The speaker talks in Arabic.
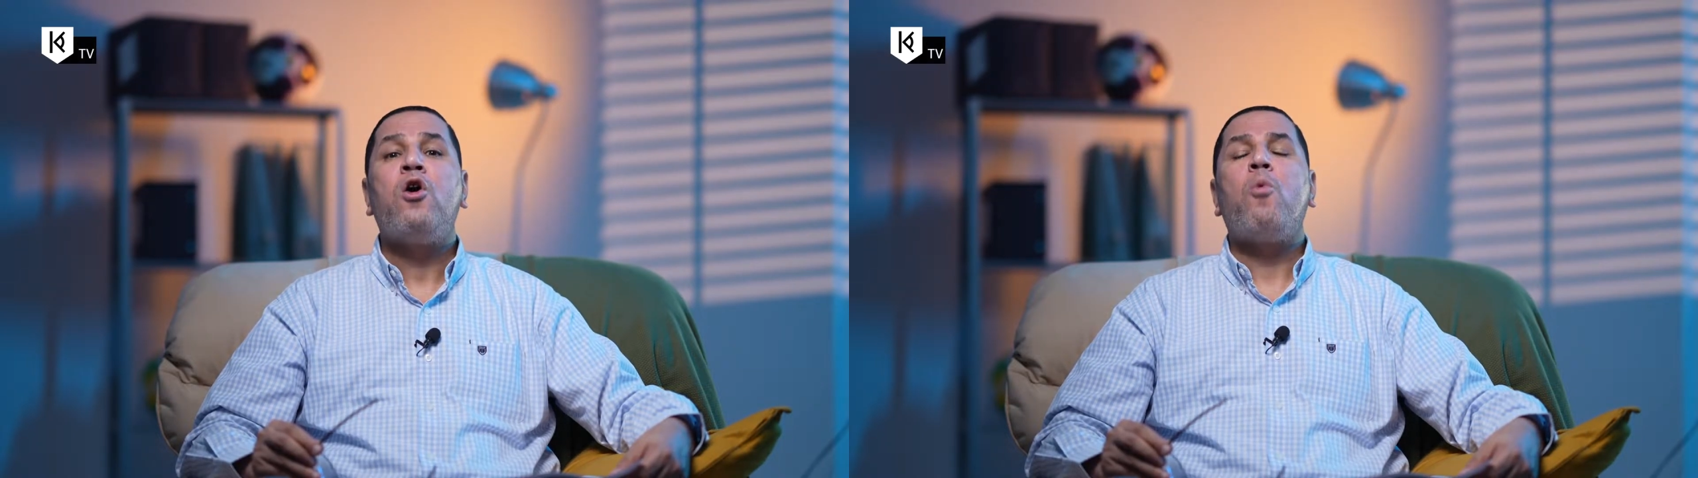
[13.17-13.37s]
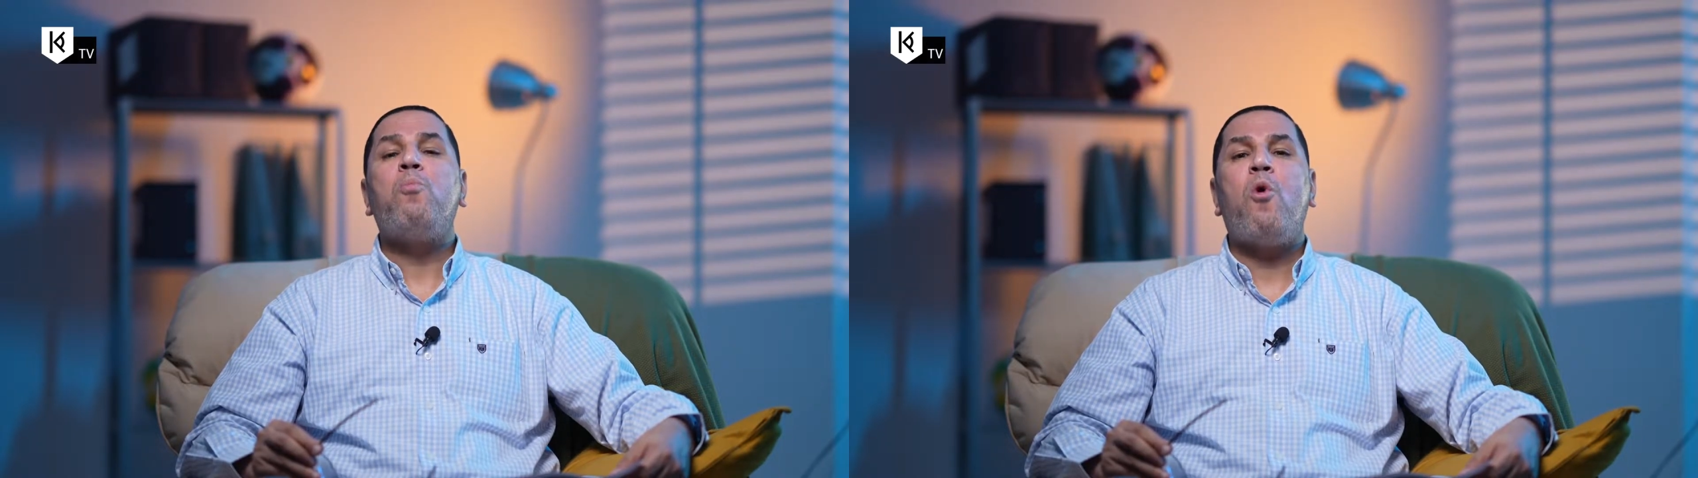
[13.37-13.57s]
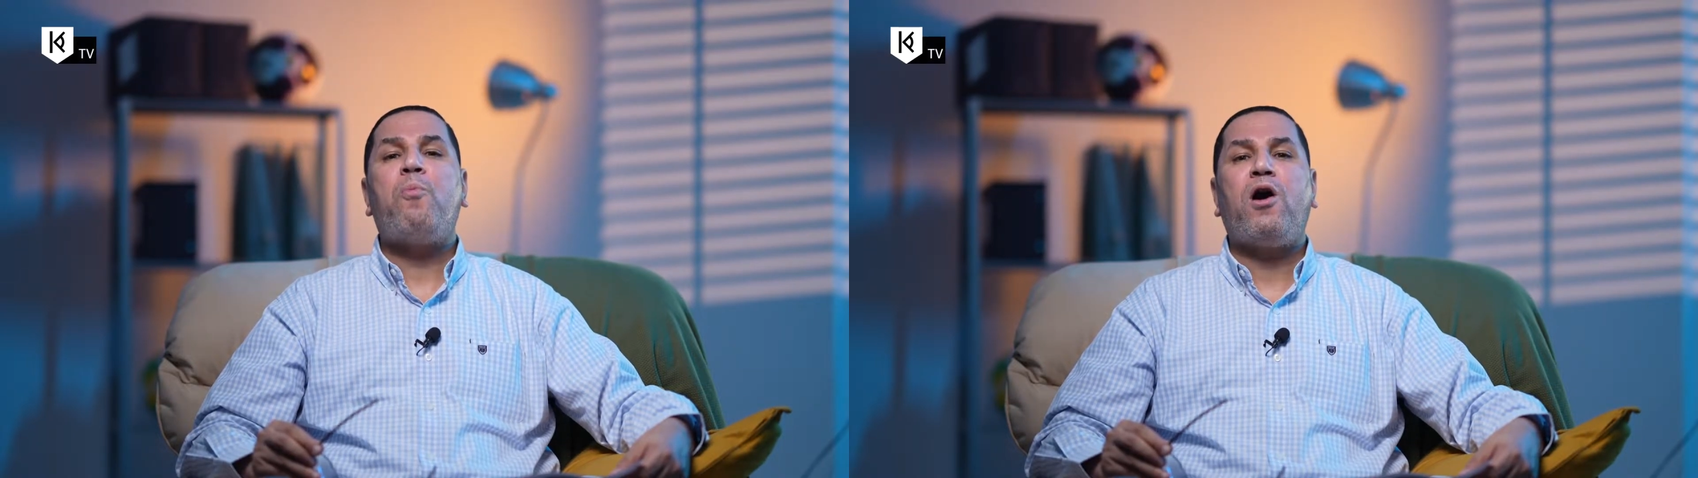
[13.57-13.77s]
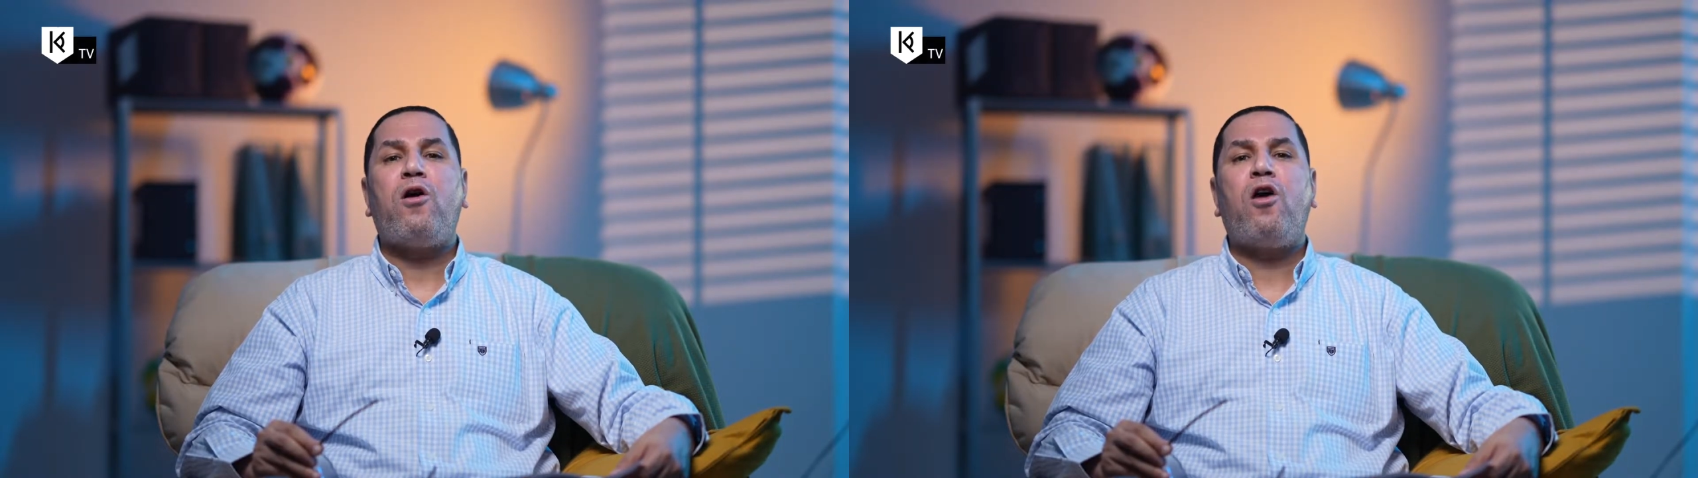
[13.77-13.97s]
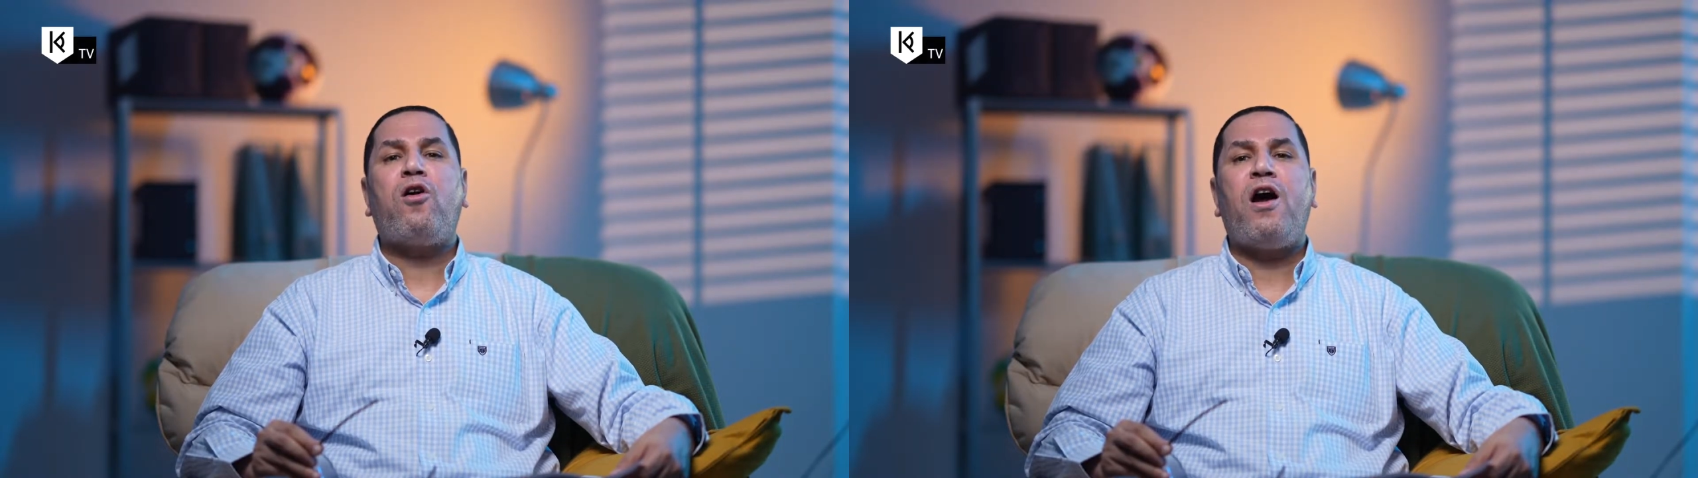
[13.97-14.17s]

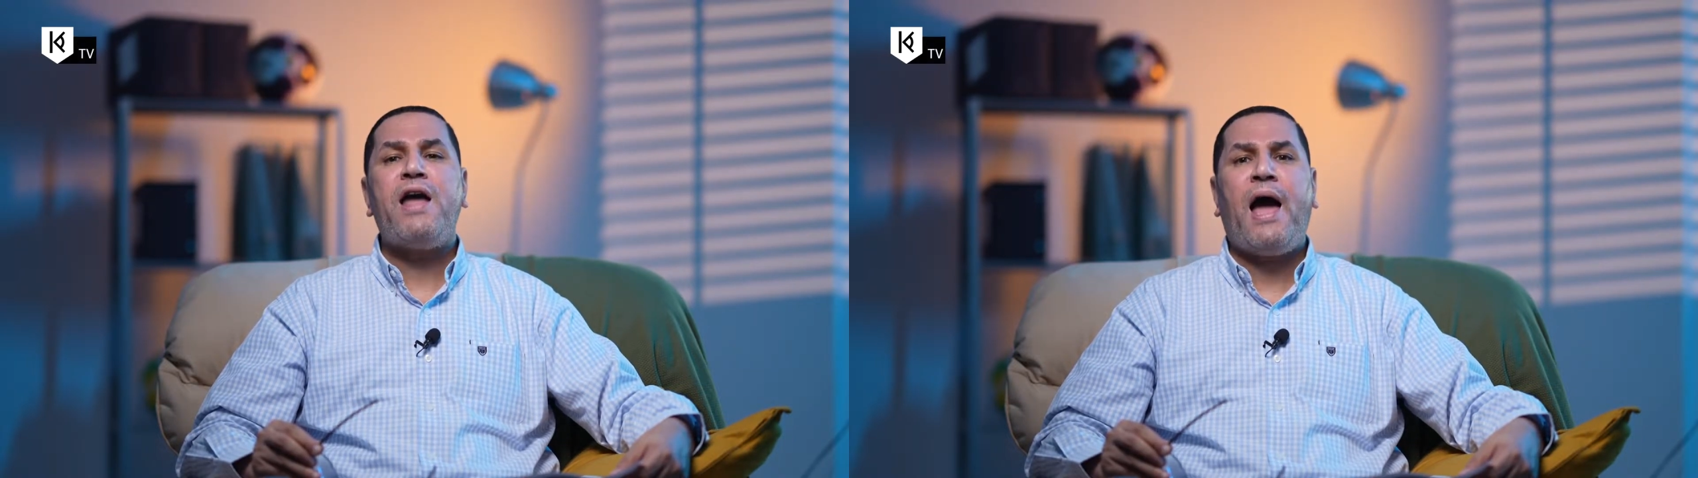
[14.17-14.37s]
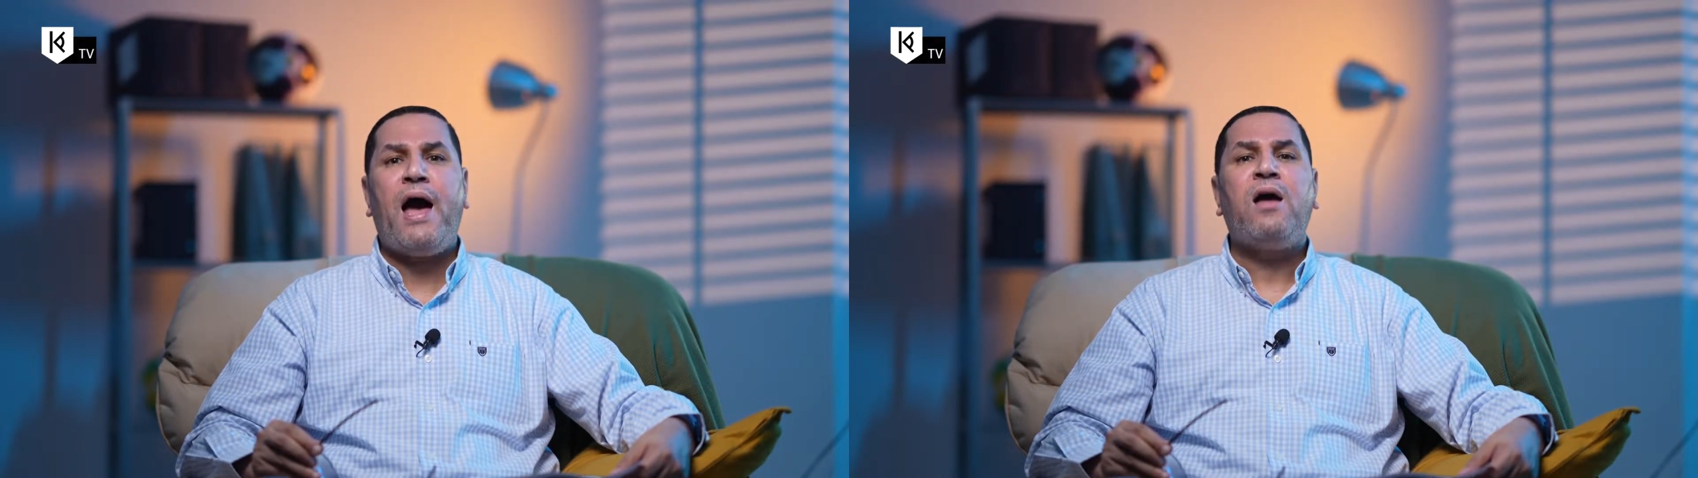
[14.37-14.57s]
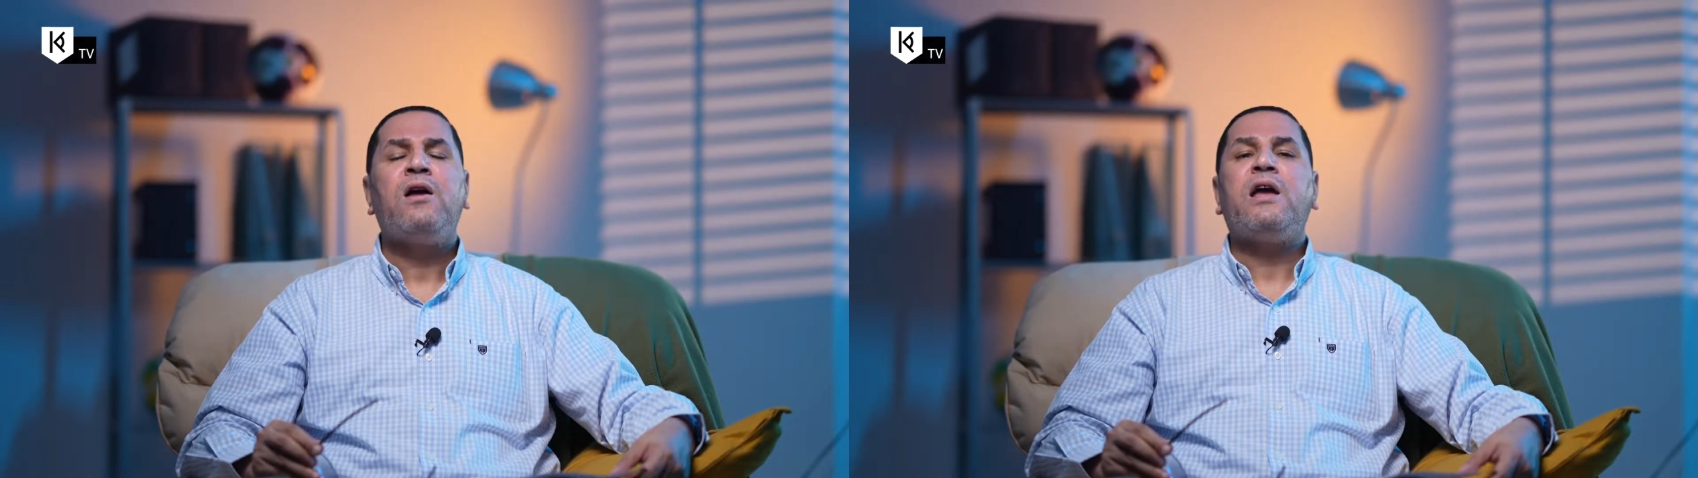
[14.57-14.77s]
مباراه رائعه